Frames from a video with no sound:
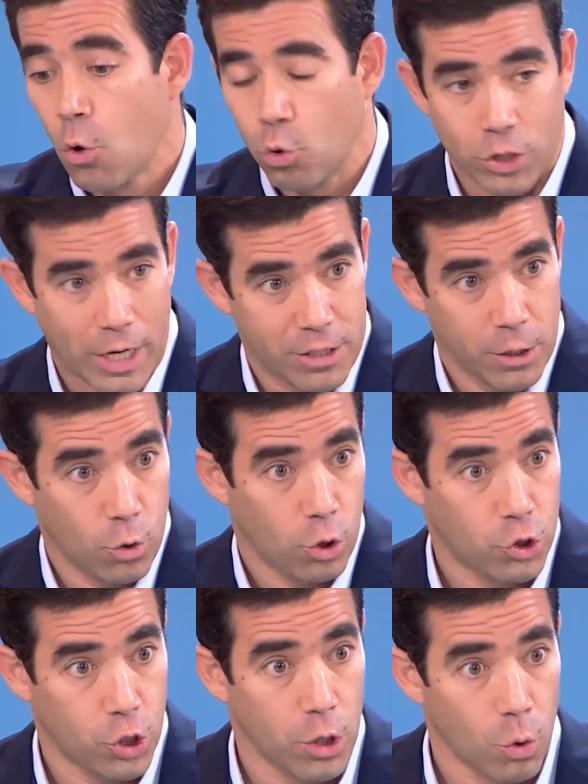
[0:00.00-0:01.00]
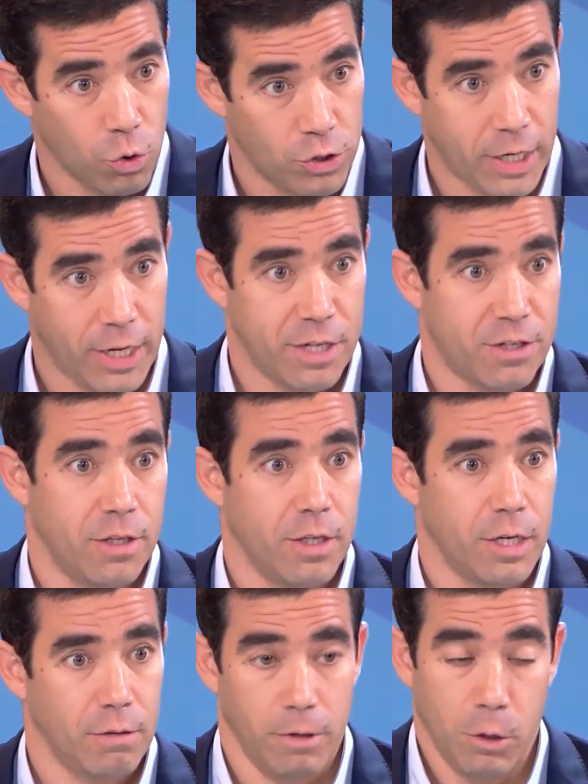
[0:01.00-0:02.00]
os tais idosos que não conseguem
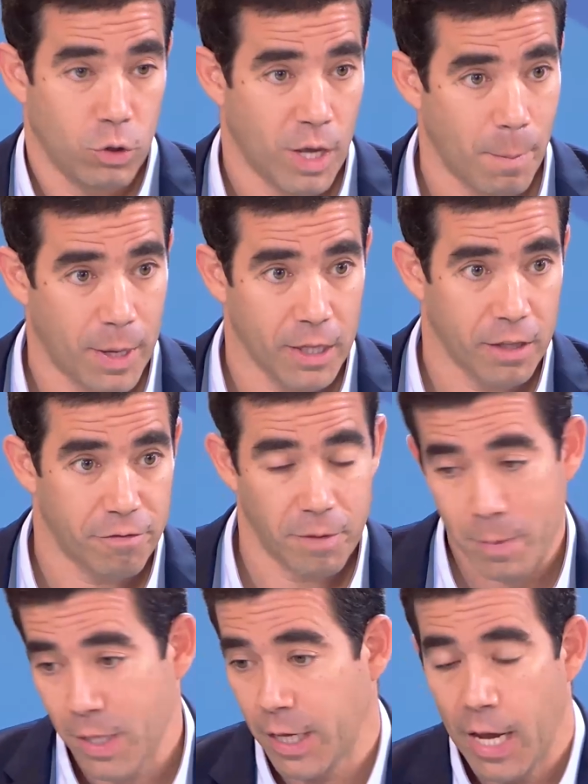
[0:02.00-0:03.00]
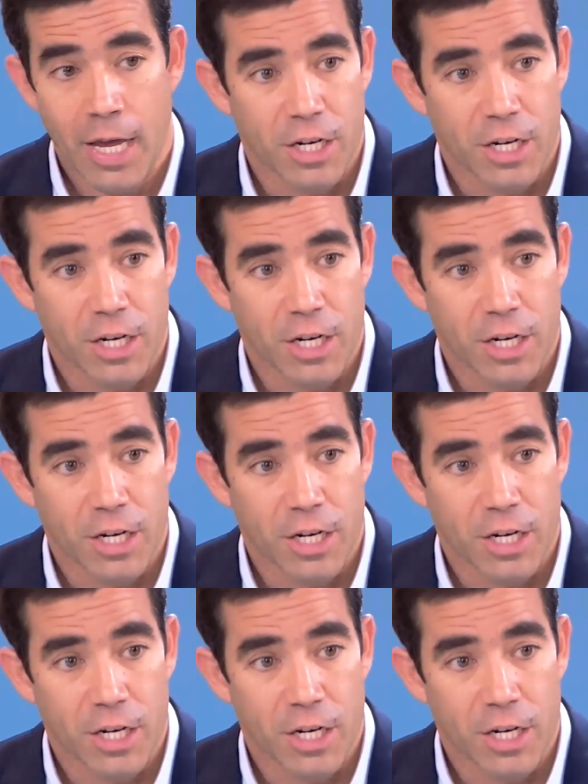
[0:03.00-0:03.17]
aceder e não têm médico de família,